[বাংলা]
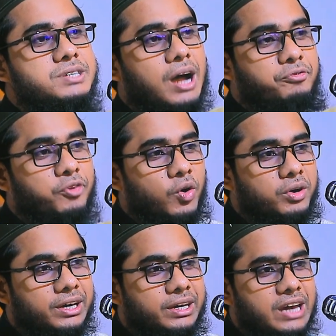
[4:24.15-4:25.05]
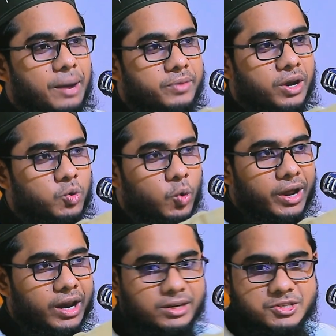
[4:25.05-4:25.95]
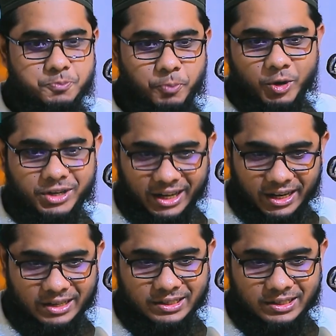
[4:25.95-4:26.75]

জাফলঙ্গে গিয়ে আপনারা ঘুরেন স্পোর্টে